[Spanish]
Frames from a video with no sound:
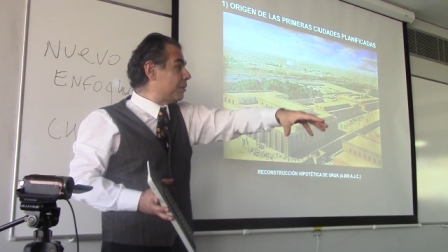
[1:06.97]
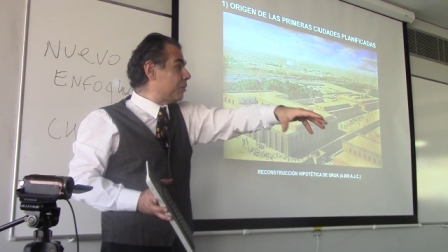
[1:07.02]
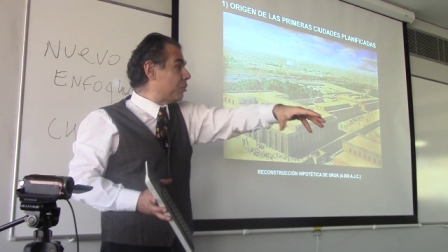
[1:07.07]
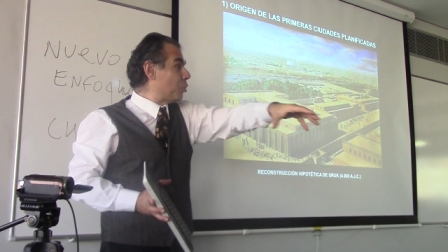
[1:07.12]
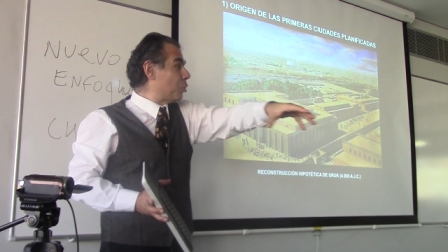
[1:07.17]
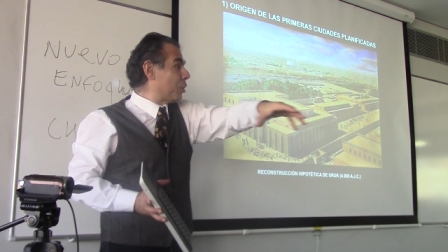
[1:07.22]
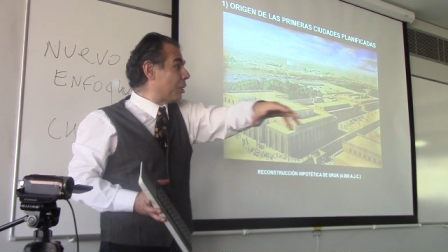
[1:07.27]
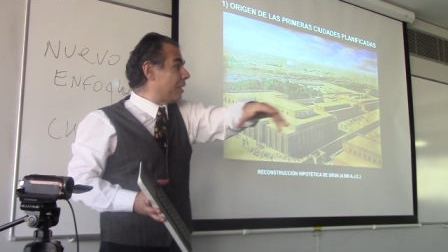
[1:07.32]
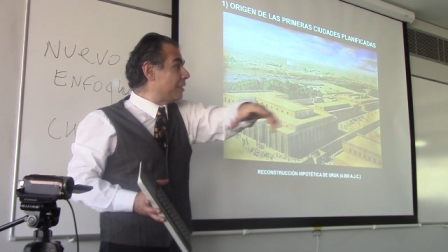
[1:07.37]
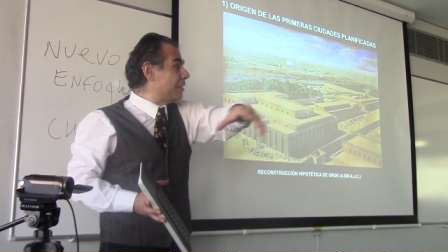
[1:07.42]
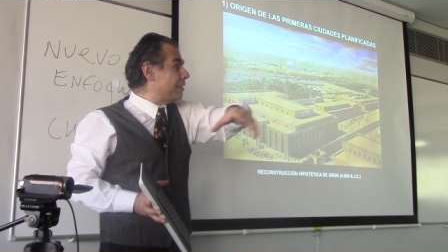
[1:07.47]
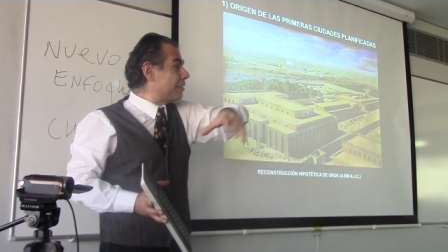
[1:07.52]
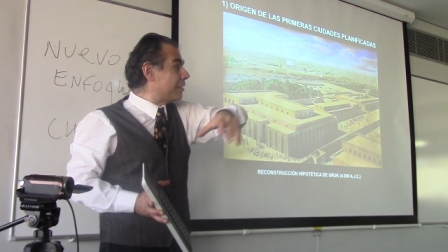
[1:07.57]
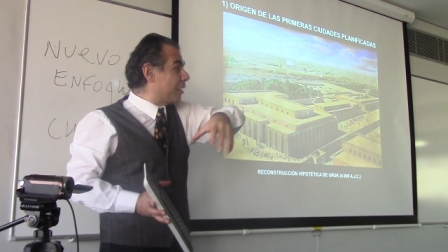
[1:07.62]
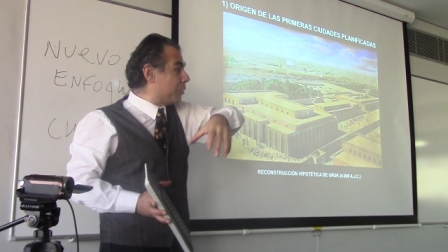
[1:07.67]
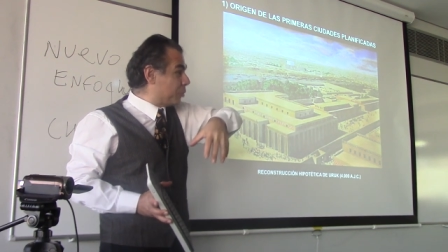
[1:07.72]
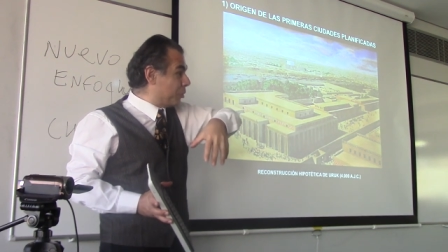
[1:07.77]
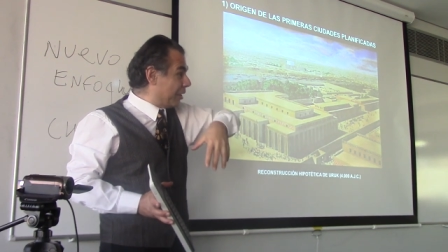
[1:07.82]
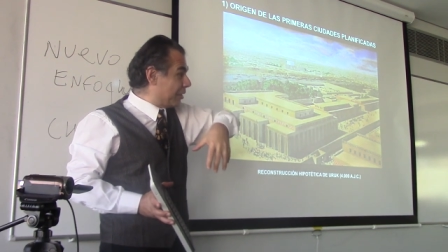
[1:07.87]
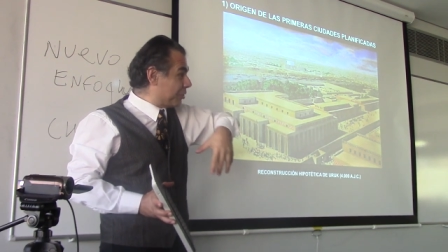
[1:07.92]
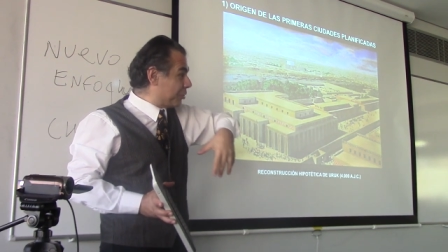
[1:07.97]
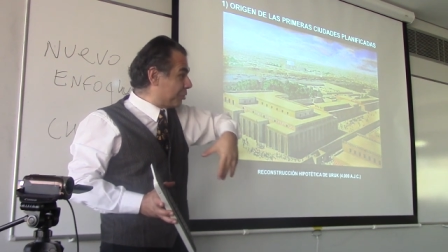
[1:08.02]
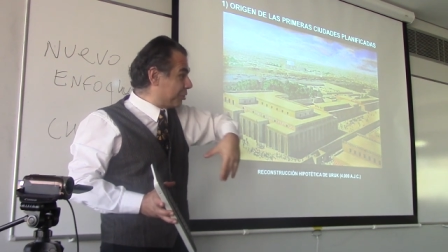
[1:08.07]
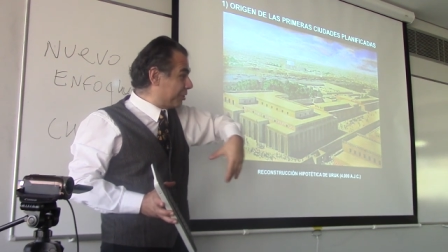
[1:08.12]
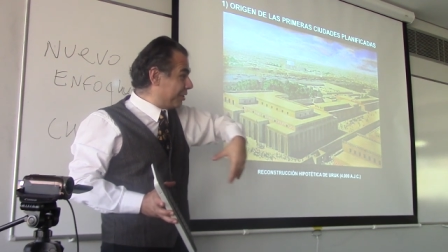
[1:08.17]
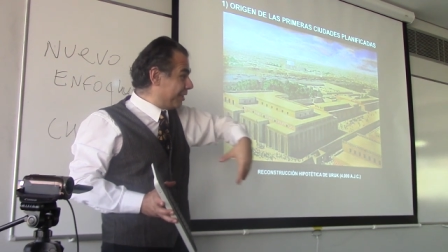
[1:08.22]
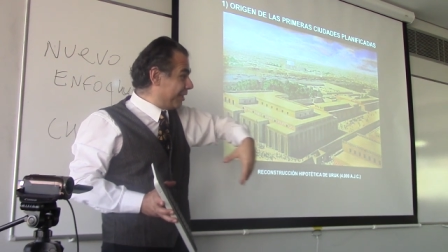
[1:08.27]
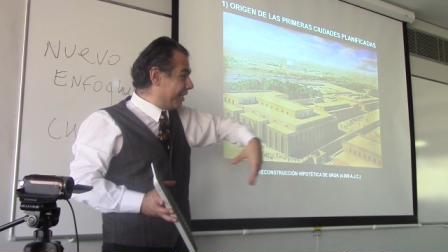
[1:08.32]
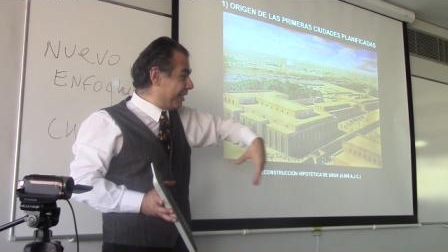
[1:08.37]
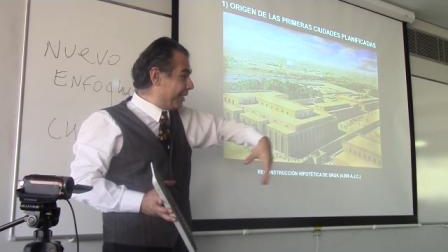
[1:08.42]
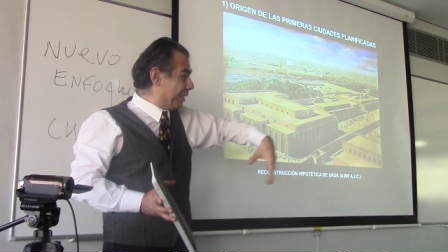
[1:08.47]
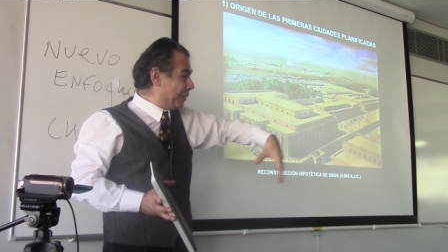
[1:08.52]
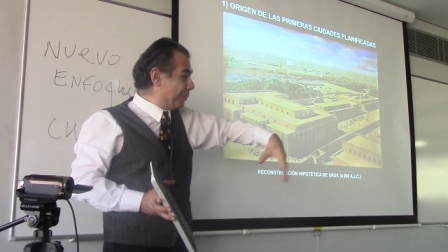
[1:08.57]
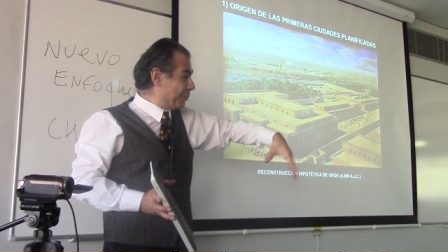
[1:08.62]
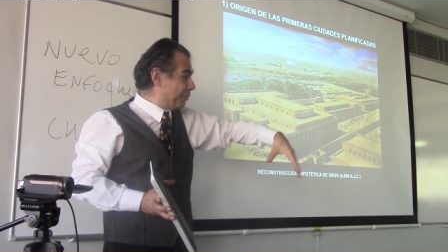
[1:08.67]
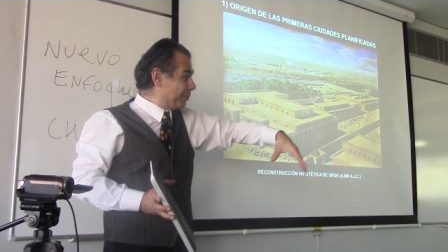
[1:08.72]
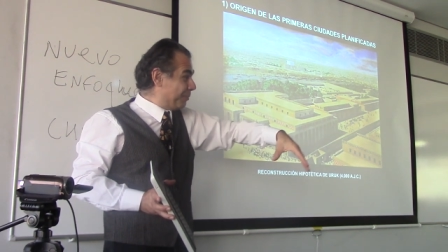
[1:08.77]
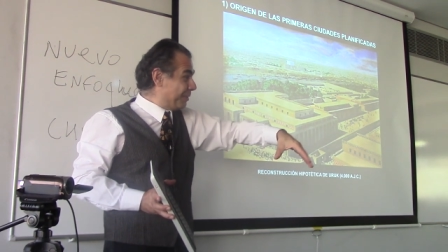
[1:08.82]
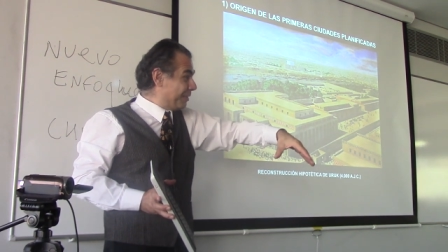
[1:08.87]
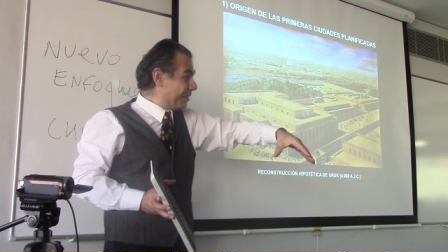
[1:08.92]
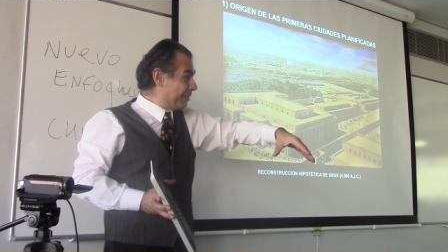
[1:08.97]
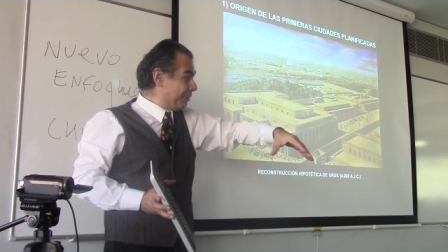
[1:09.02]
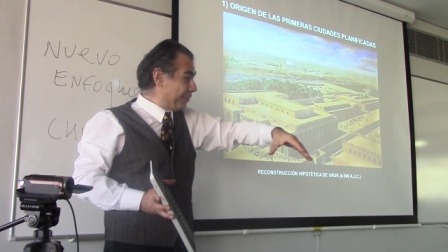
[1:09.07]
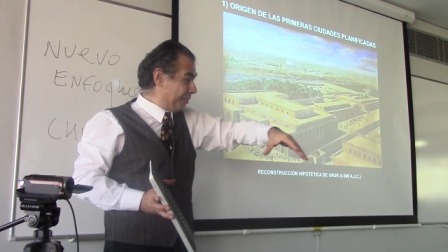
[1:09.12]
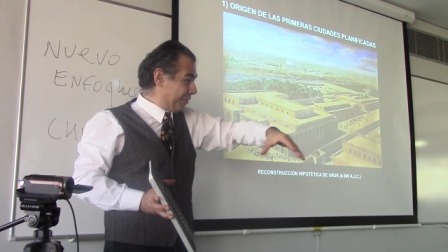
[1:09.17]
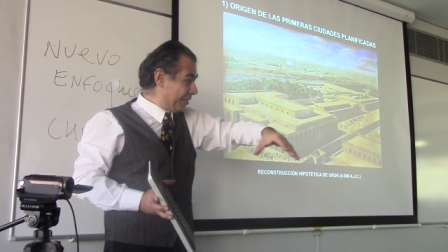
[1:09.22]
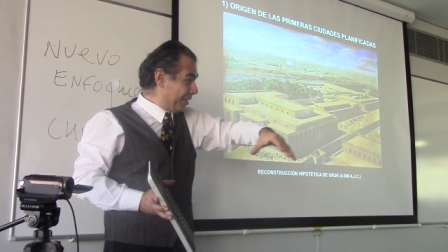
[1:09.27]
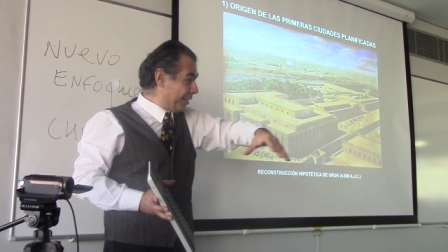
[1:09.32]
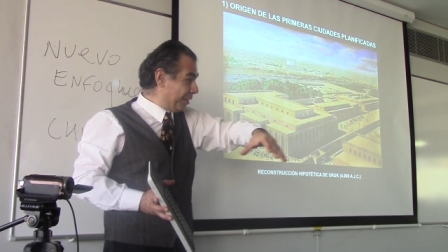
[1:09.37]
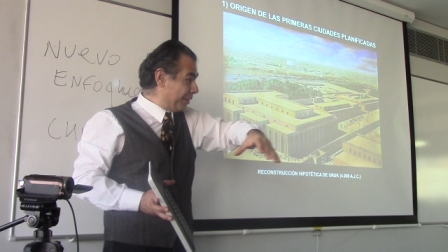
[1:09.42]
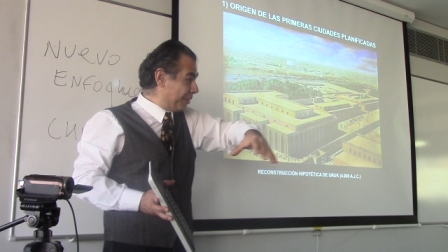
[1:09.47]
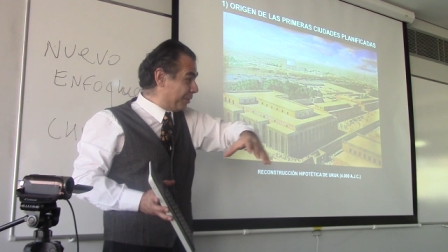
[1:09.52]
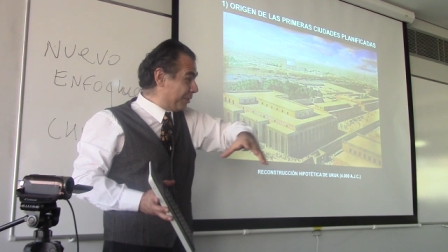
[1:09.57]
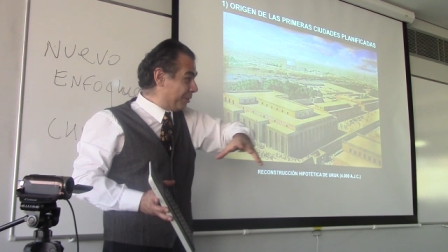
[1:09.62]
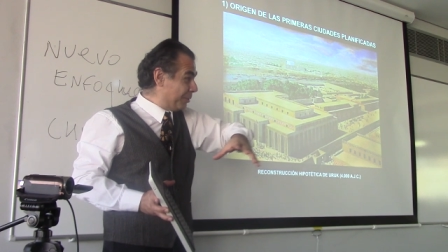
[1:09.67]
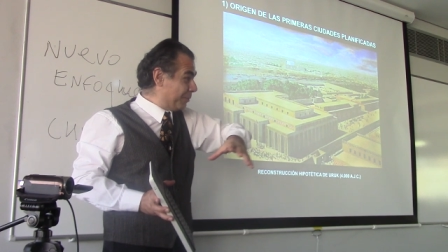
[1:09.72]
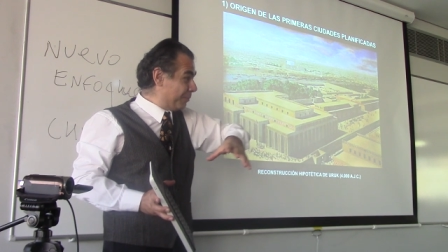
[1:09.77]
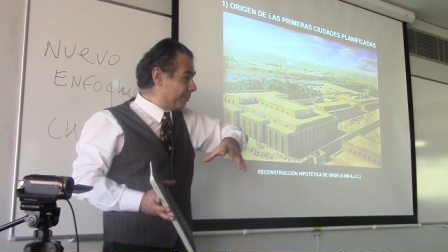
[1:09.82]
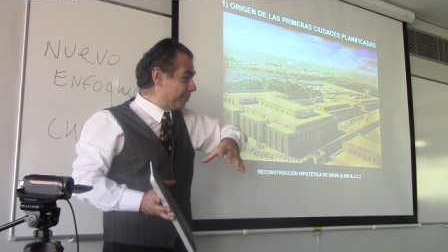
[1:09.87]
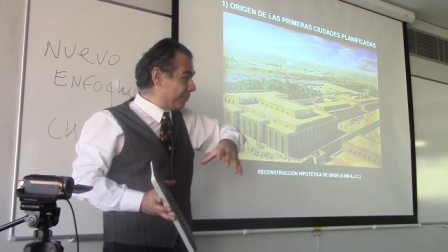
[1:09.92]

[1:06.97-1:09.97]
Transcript: organizar una sociedad. ¿No es cierto?